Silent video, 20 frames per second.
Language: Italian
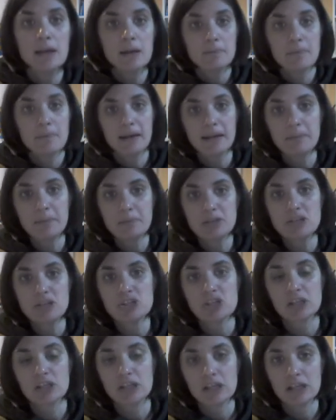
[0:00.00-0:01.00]
ma
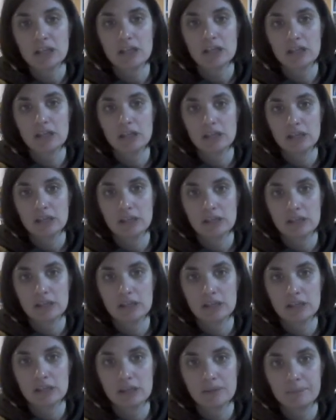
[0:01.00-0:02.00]
capisce che
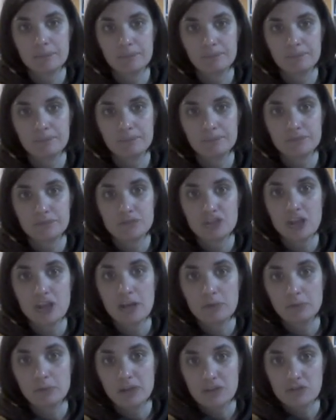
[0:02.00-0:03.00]
eh,
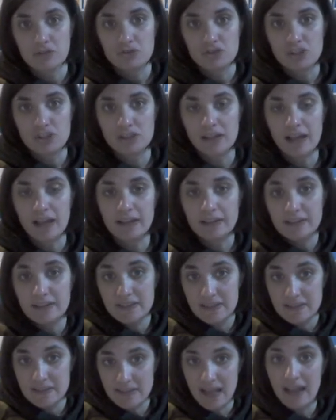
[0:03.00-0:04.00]
c'è una società che
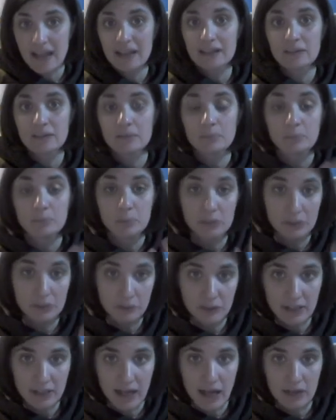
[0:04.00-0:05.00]
si sta
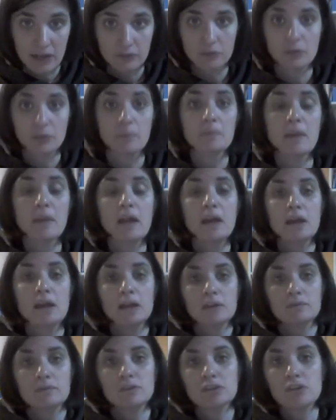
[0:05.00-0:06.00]
modificando.
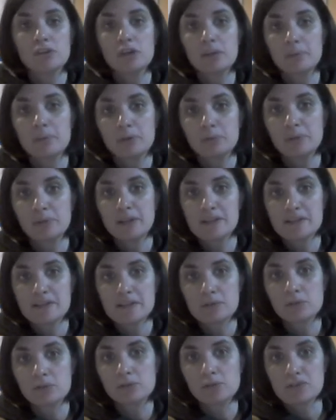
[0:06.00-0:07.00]
Vittorio Emanuele
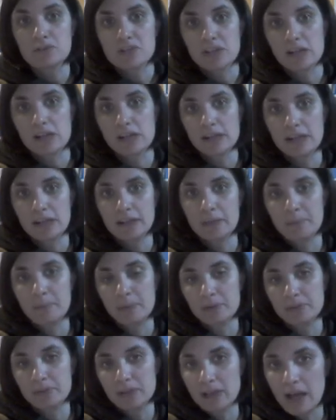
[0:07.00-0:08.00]
II sarà il re che
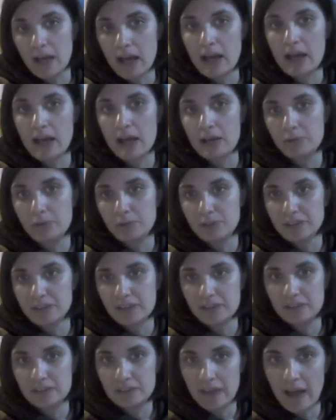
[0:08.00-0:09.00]
porterà
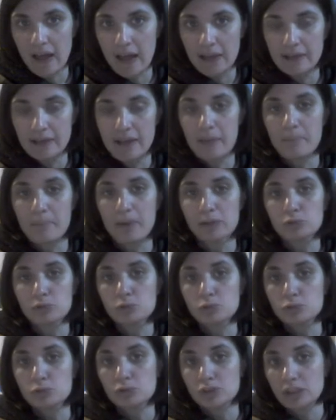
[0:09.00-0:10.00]
all'unità d'Italia, ma
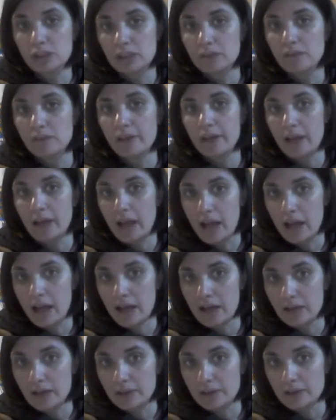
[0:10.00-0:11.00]
tutto deve
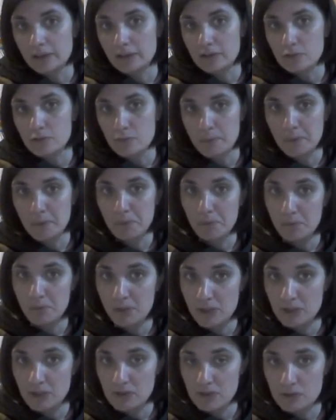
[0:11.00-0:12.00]
al eh, suo primo
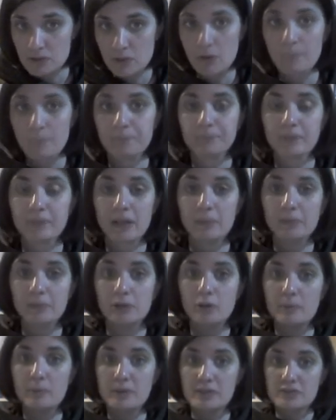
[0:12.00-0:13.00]
ministro
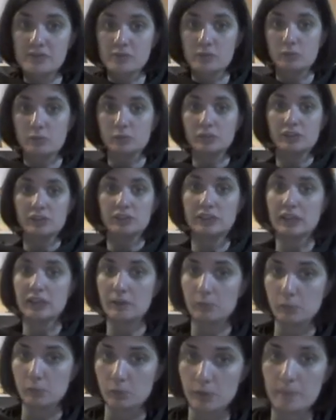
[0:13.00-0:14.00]
Camillo Benso Conte di
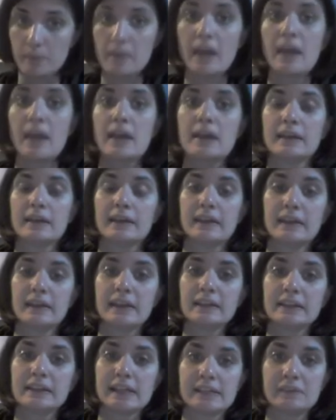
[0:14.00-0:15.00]
Cavour, che in
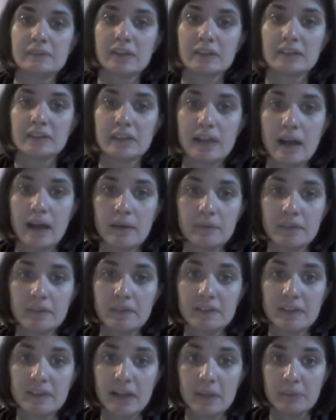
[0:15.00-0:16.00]
realtà
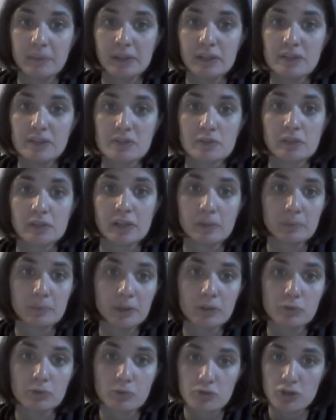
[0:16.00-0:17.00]
diventerà ministro nel
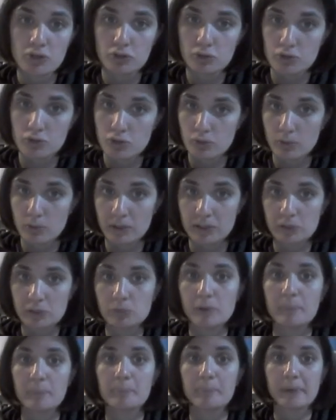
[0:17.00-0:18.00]

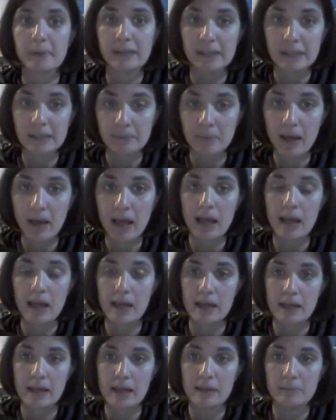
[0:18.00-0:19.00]
1852,
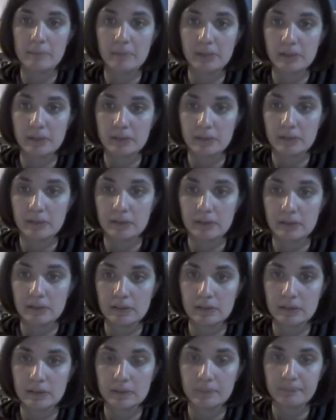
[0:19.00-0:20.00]
prima è,
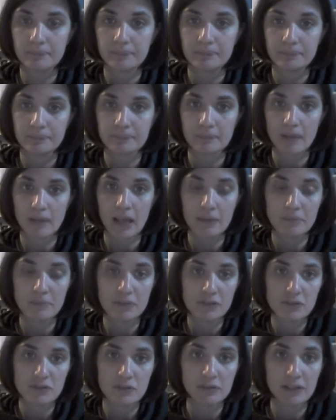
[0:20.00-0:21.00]
eh, è
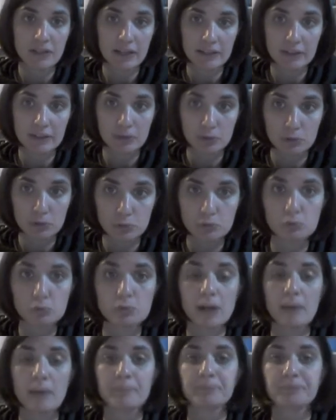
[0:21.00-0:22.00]
ministro
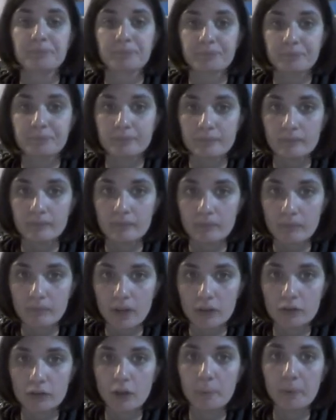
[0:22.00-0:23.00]
dell'agricoltura.
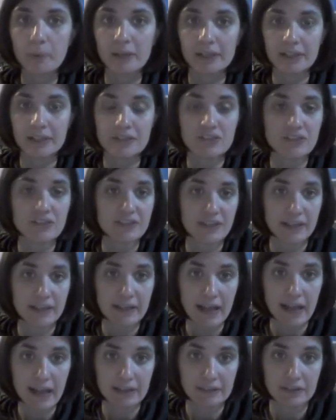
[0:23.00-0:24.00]
Dopo le leggi
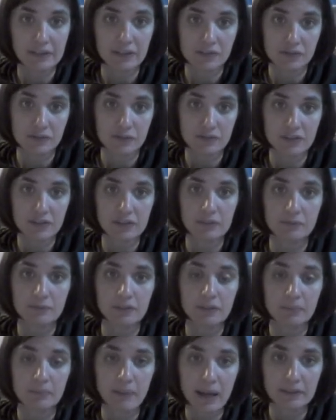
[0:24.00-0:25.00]
Saccardi che sono state
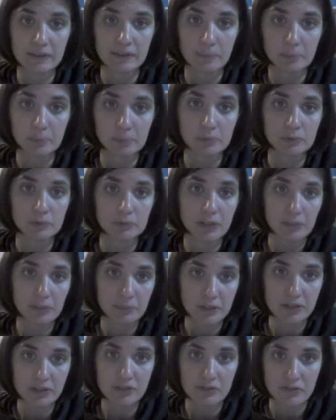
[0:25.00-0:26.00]
firmate appunto dal
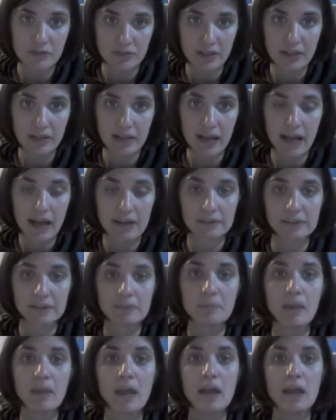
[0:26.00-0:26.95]
ministro Saccardi,